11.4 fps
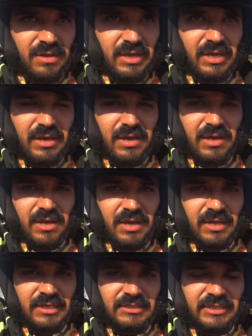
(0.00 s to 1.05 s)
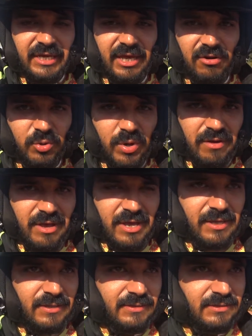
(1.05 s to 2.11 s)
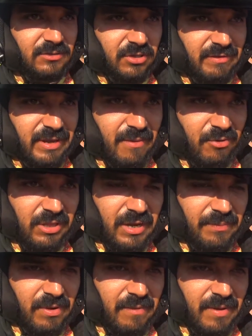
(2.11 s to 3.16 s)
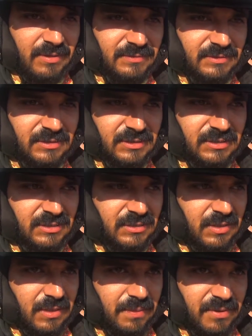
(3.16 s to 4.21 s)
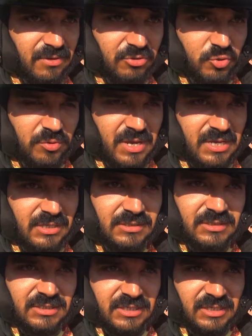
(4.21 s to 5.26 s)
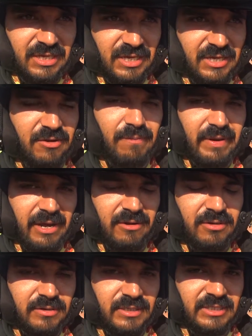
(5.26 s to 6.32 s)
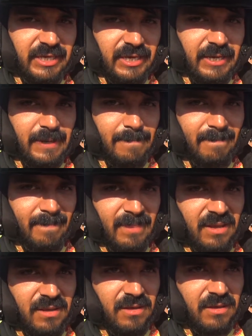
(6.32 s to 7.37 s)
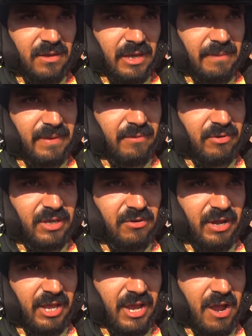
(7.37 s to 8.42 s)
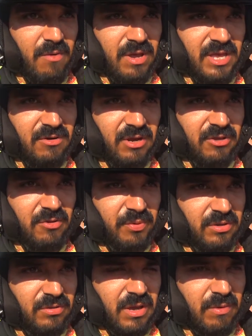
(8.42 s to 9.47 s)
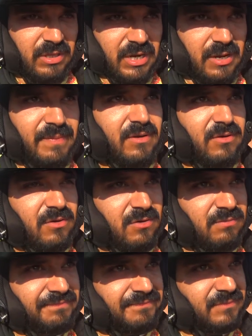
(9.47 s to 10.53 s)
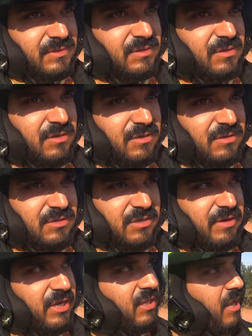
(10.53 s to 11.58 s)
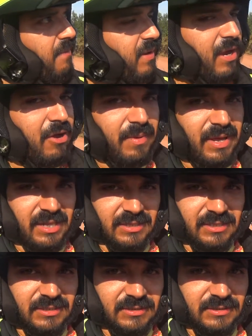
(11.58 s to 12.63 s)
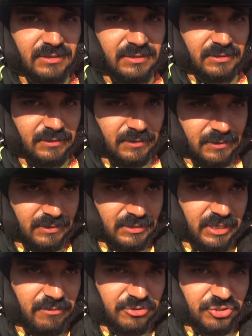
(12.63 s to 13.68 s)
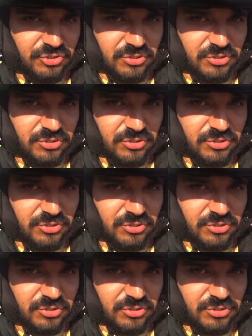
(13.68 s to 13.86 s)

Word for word: que si es que no llueve no deberíamos tener problemas. Pero con lluvia dicen que es complicado. Así que esperemos que no caiga agua. Ya nos cayó un poquito de agua atrás, pero se ve que está despejado para adelante. Seguimos.